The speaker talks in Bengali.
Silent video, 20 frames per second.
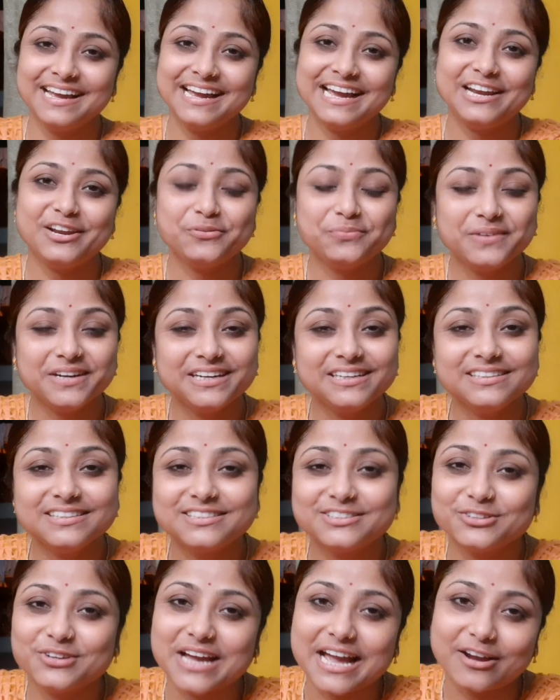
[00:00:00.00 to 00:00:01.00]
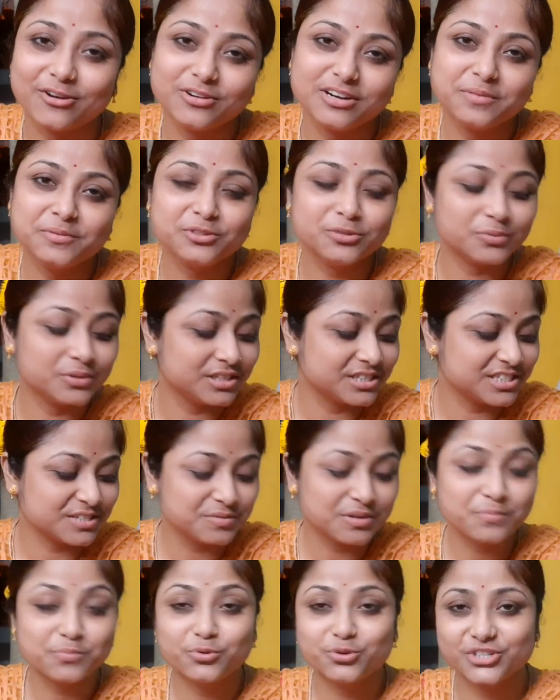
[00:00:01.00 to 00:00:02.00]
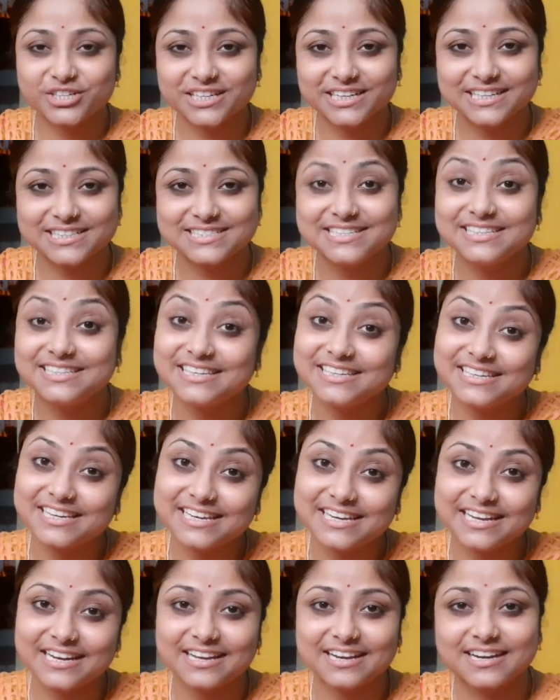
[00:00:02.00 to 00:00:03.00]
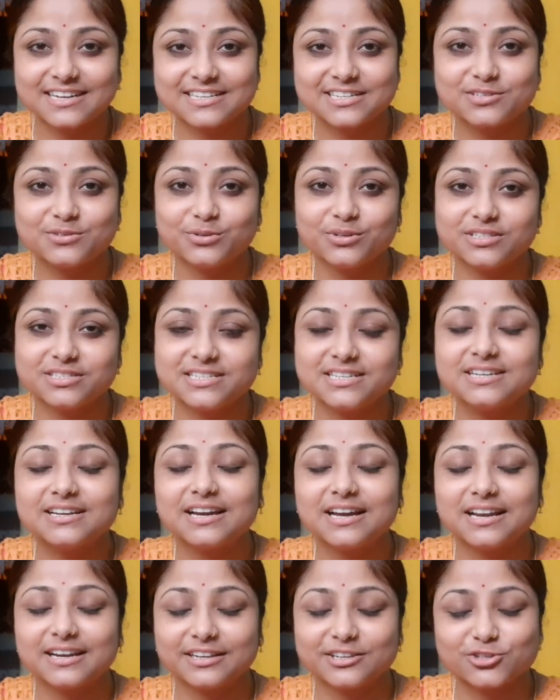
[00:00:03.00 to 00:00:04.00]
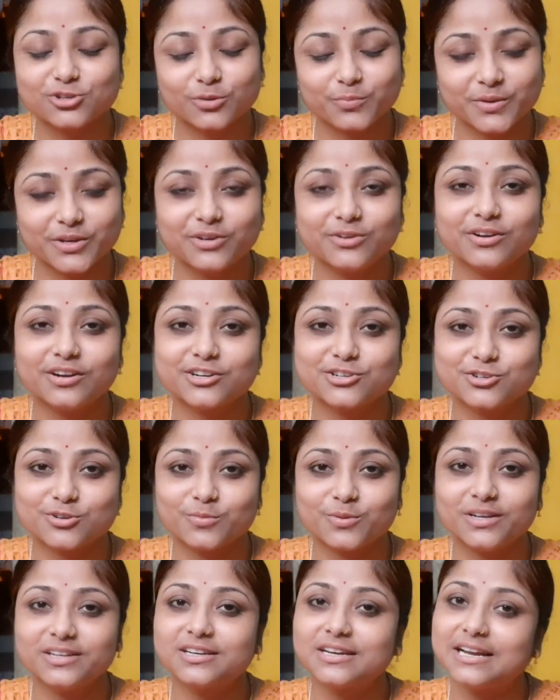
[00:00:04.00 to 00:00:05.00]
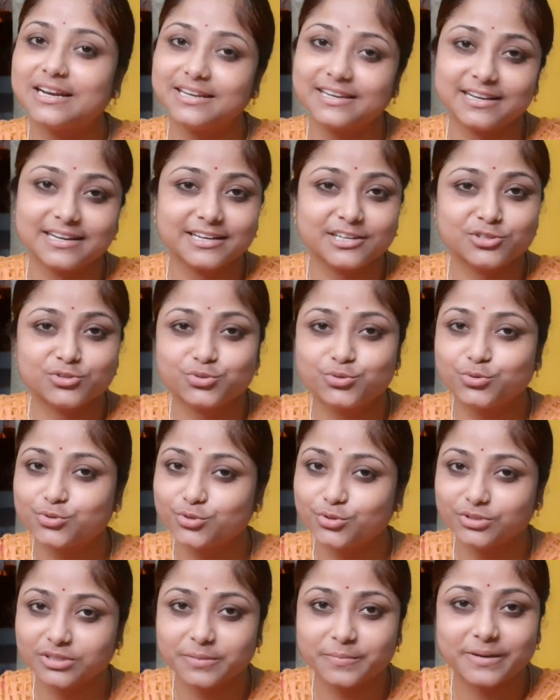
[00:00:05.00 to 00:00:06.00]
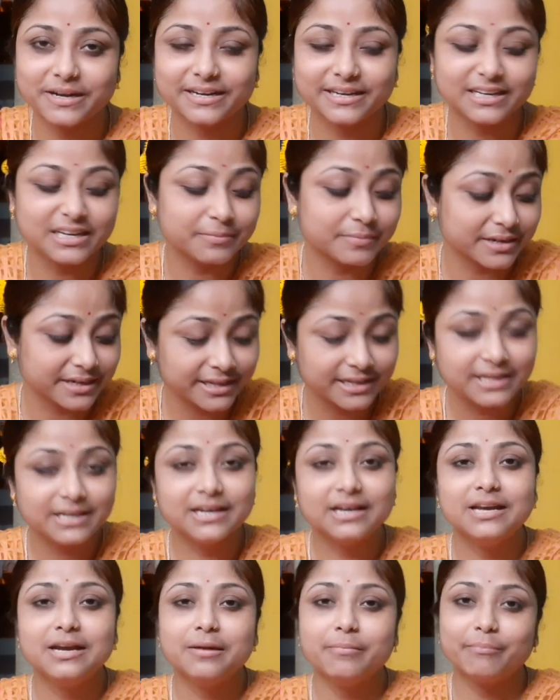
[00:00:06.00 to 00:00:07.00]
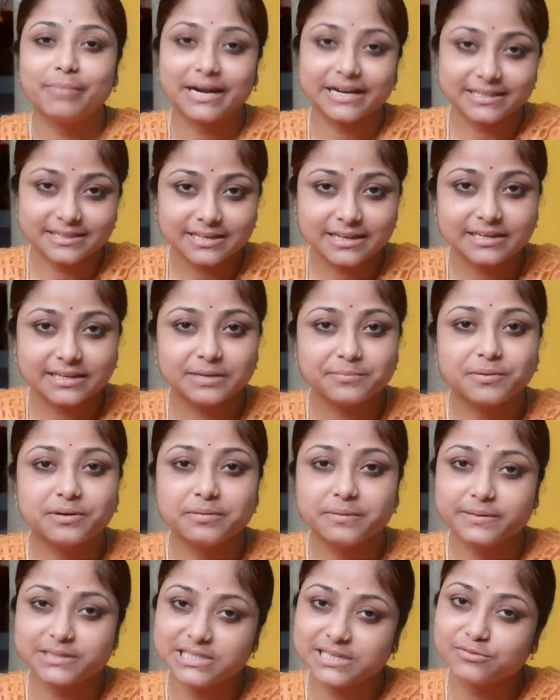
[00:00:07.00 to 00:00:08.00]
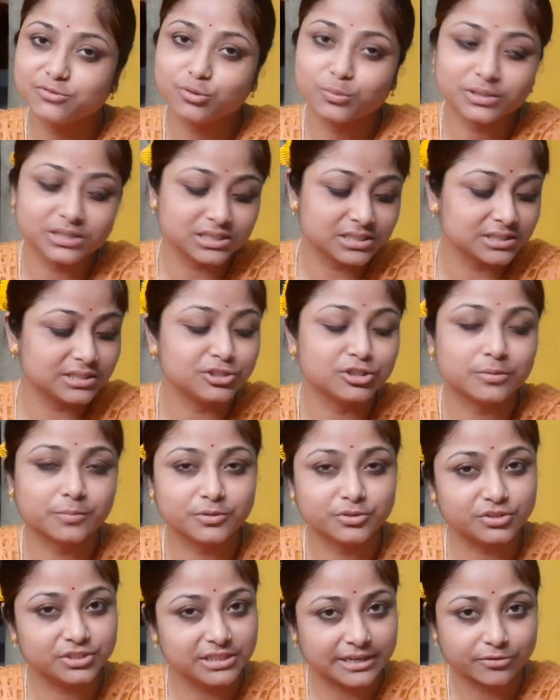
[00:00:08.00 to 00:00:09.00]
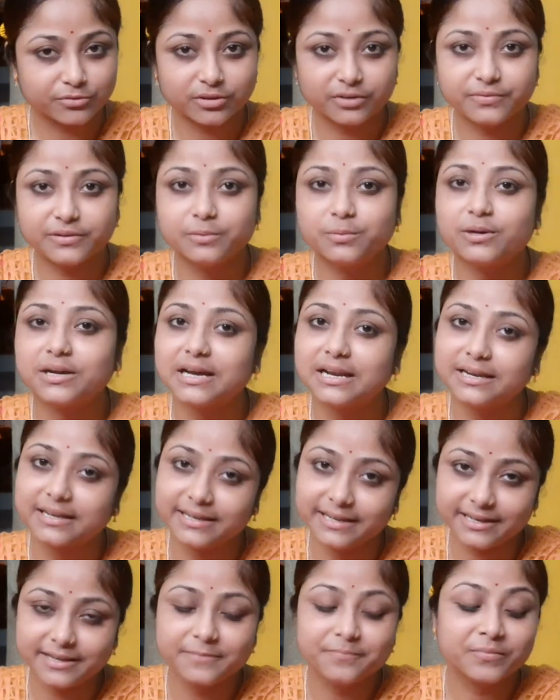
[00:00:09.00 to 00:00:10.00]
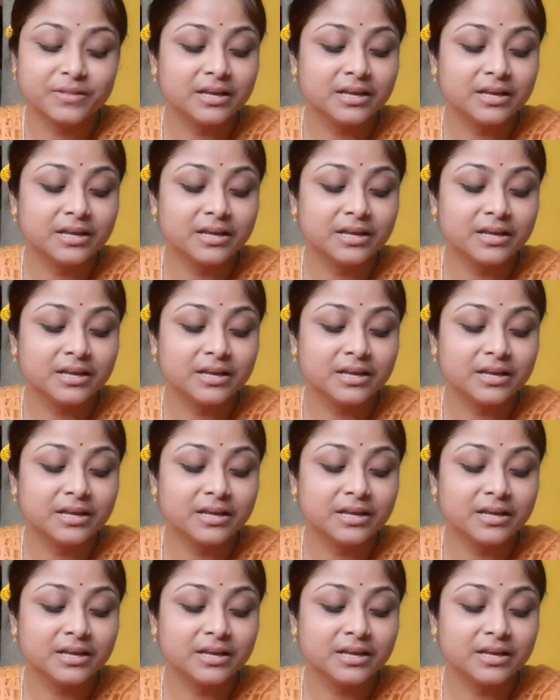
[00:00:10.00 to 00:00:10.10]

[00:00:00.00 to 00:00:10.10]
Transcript: হ্যালো ফ্রেন্ডস তো এখন আমি তোমাদের সামনে বসে গেছি কি কি কেনাকাটা করেছি কালকে শপিং করার সময় কালকে আর কিছু শ্যুট করতে পারিনি মানে বাড়িতে আনার পর ভেবেছিলাম তোমাদের সাথে সব কিছু শেয়ার করে ফেলবো কালকেই